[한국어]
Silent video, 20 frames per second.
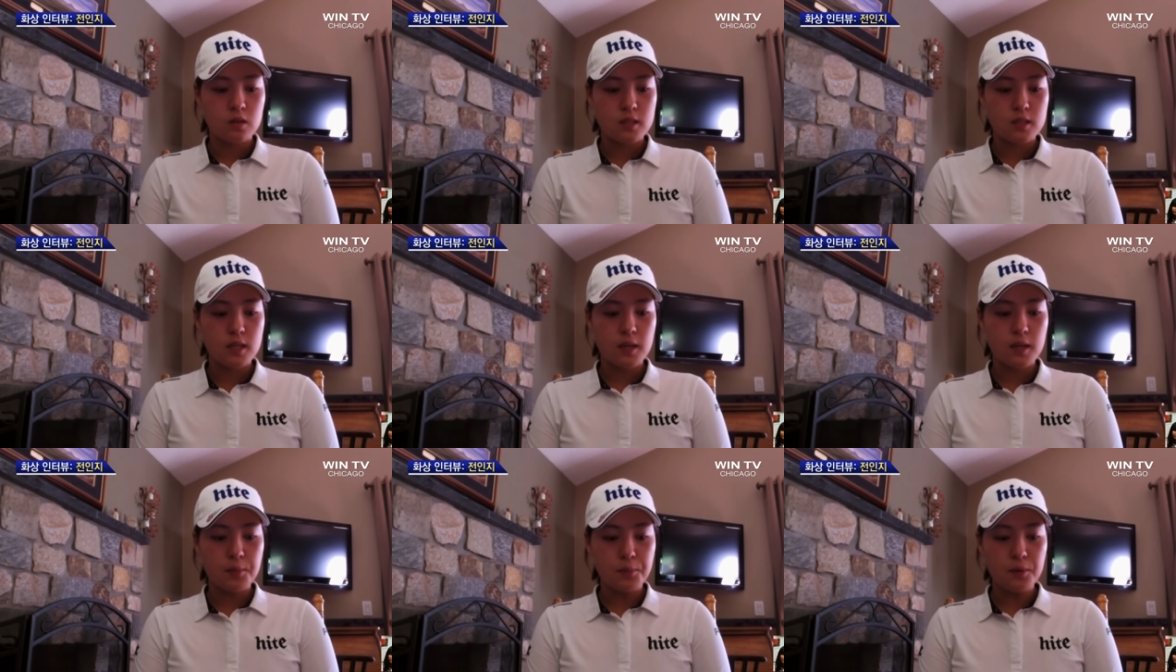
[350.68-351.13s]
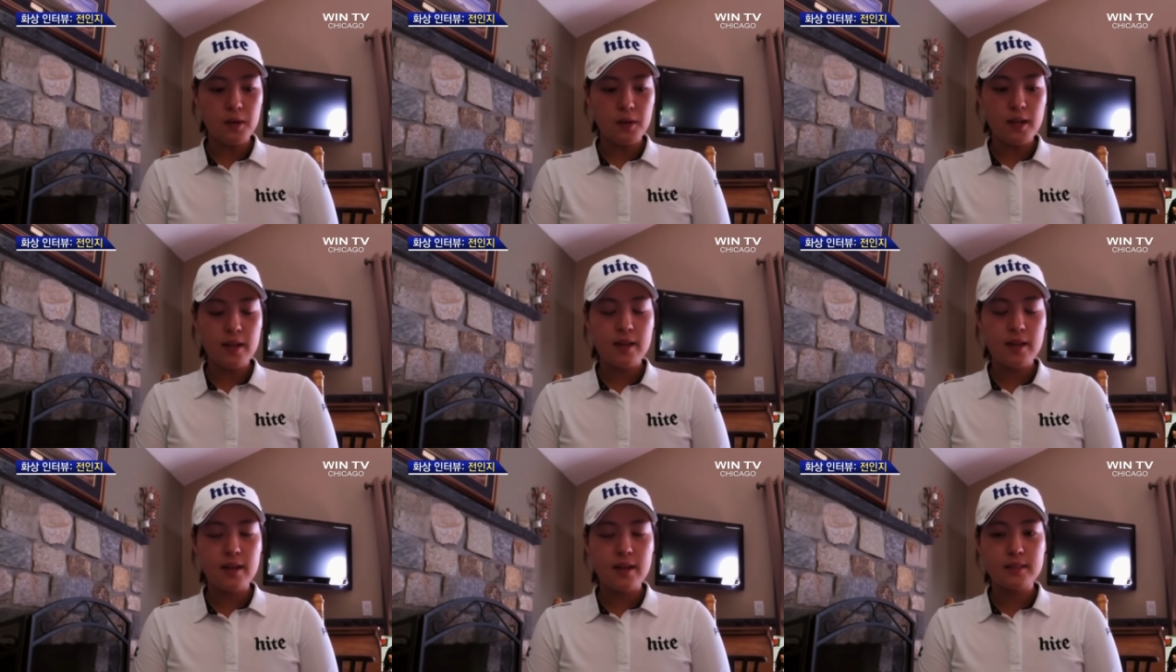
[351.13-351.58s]
제가
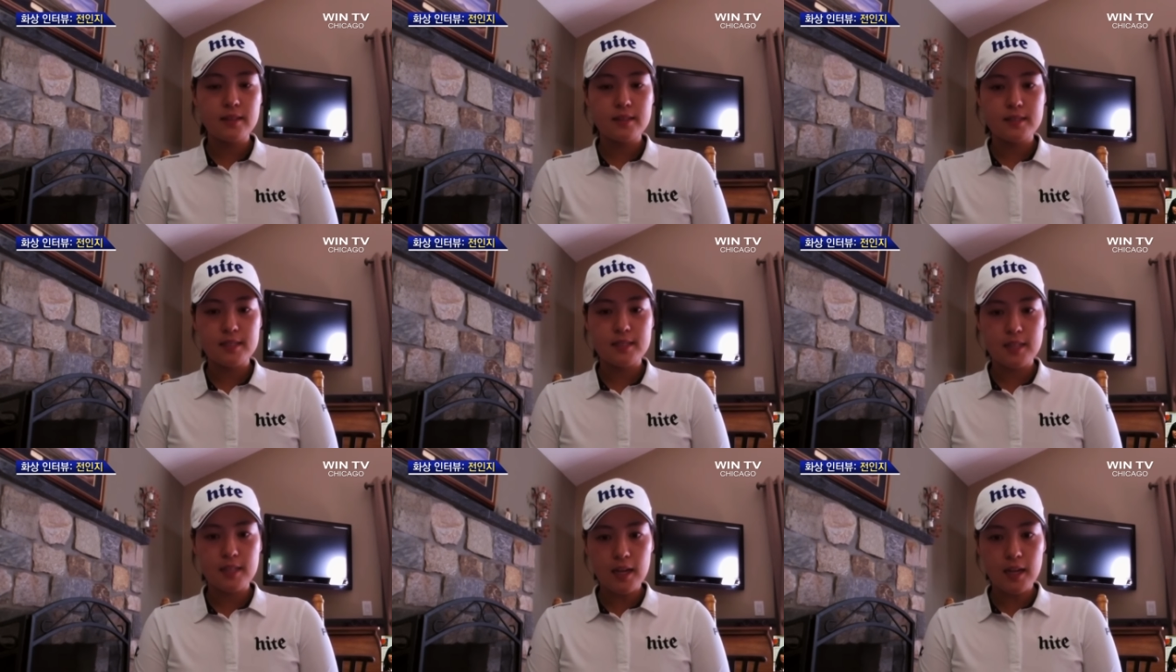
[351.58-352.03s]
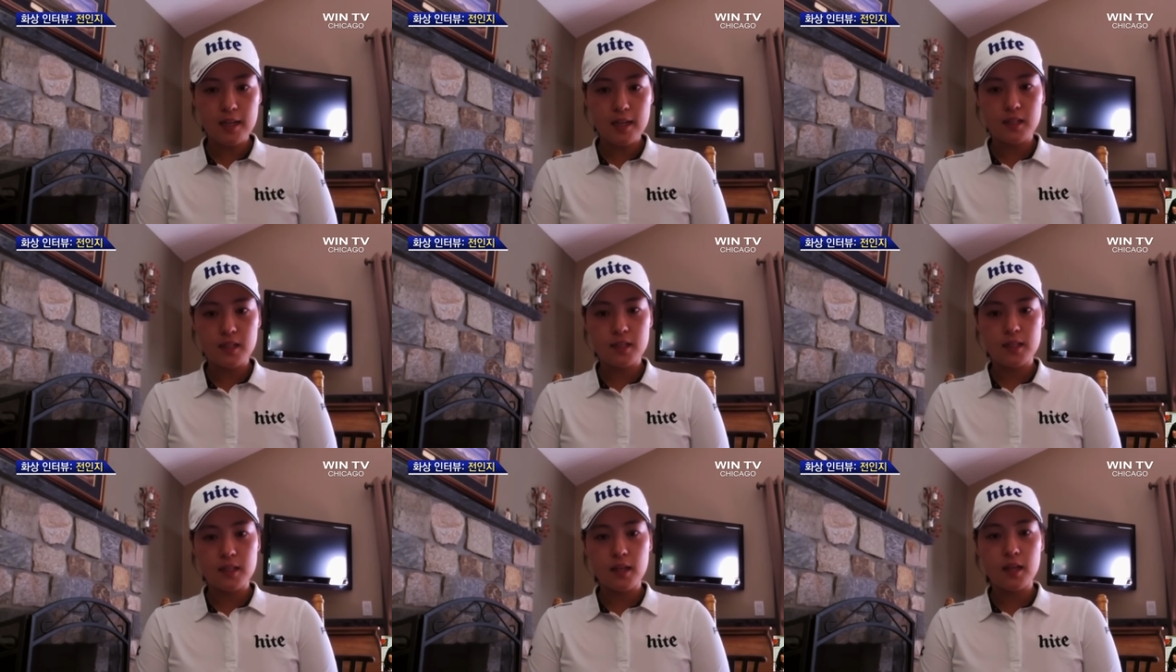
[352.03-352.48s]
플레이하는
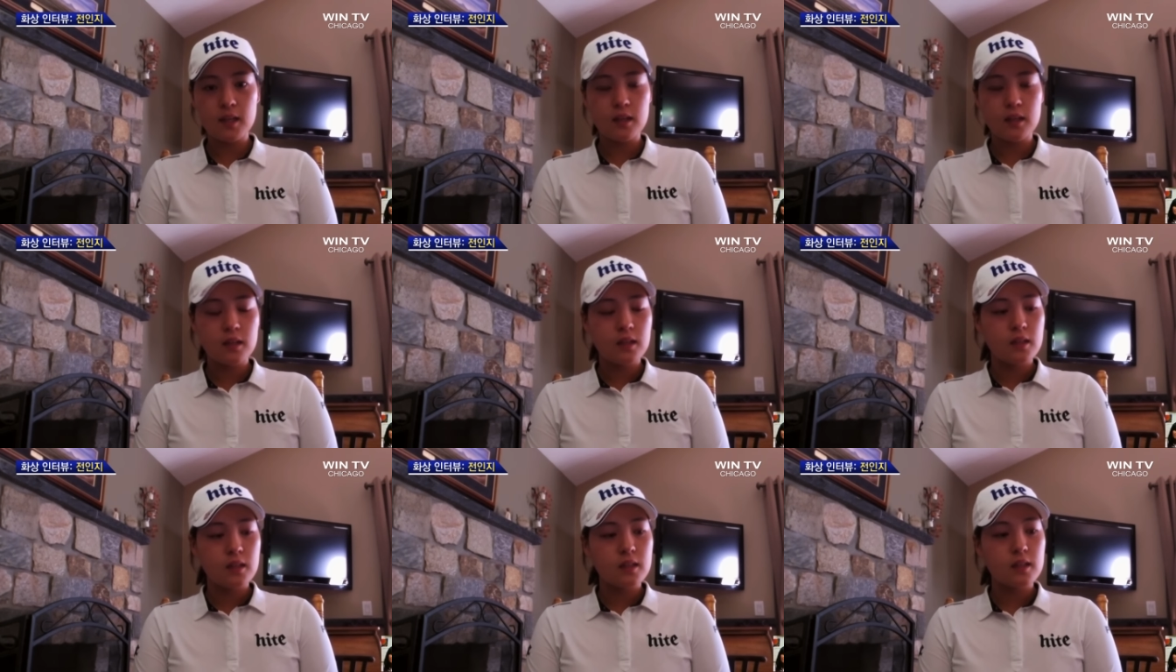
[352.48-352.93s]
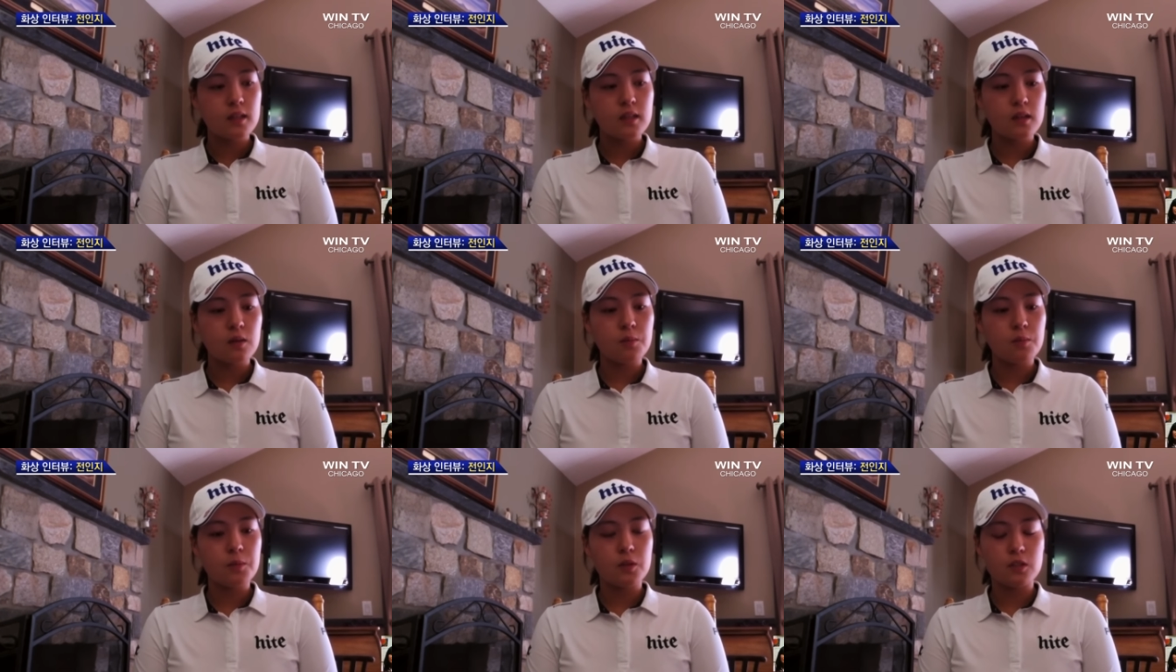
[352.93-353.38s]
스타일이나
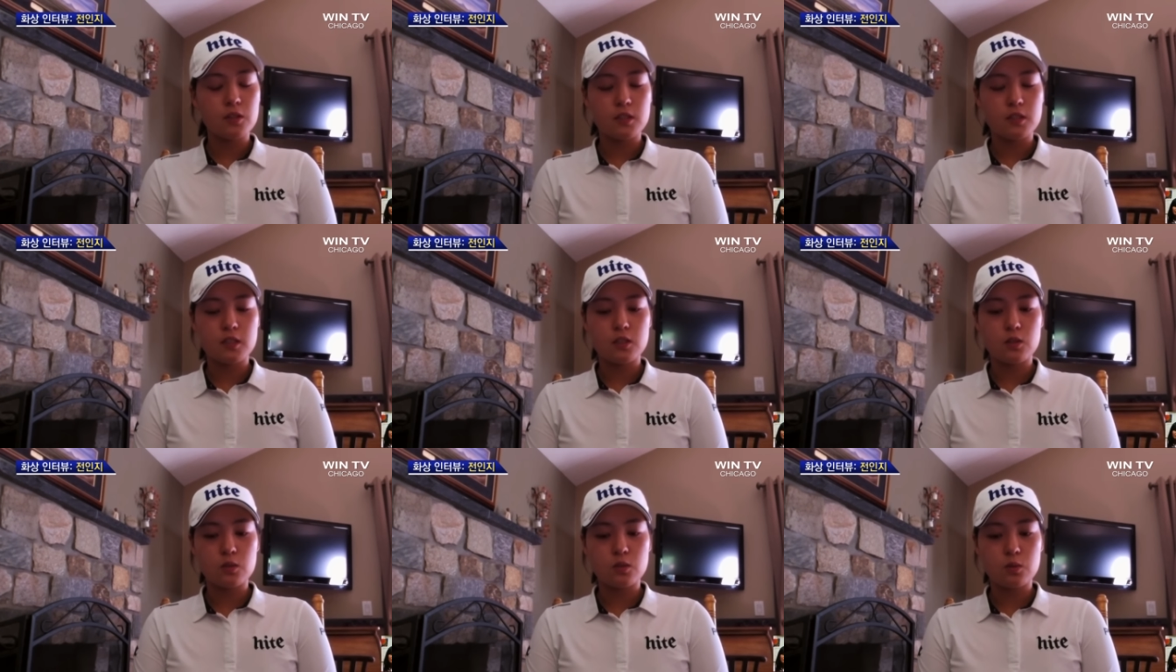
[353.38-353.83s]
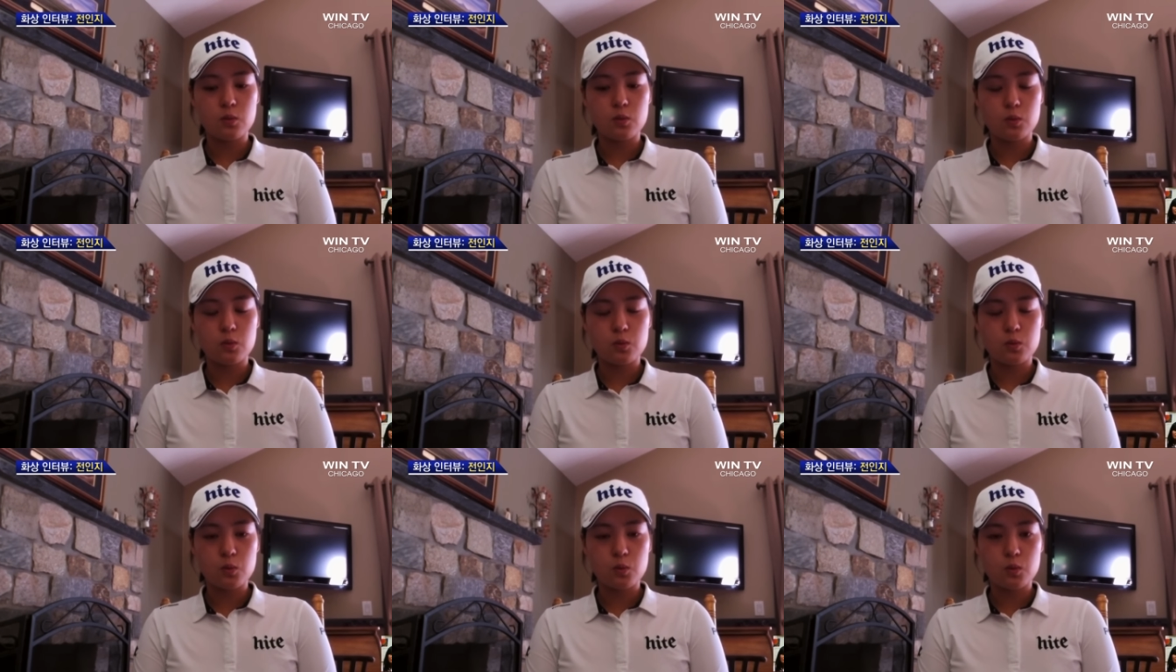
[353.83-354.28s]
이런
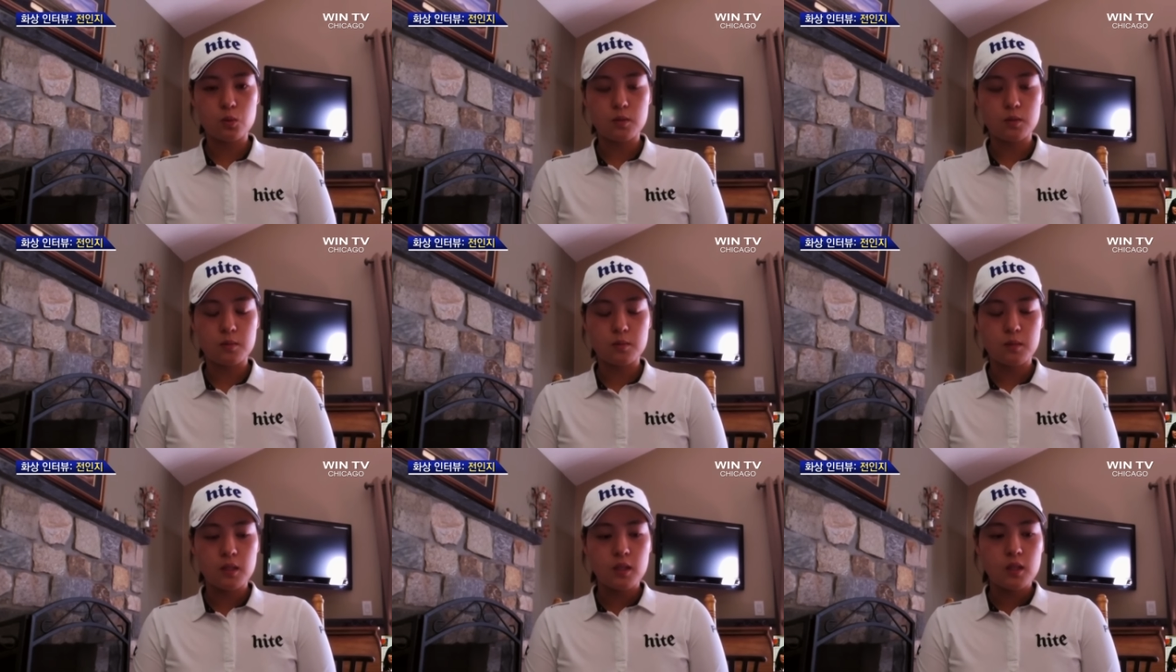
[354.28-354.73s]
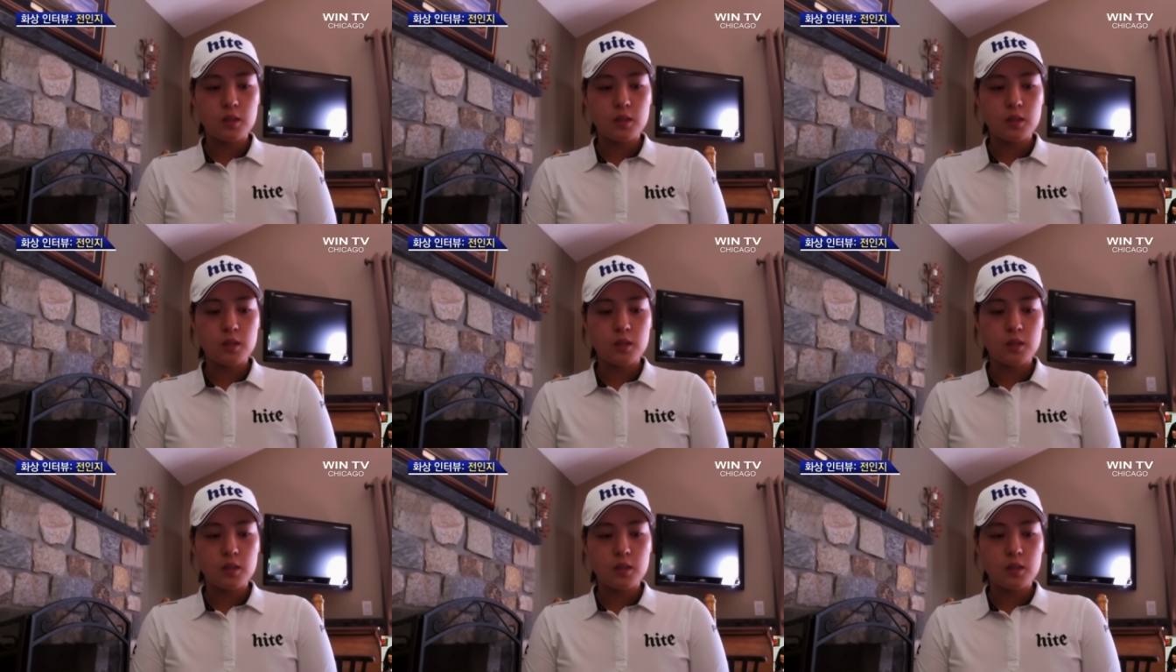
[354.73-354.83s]
면에서도 조금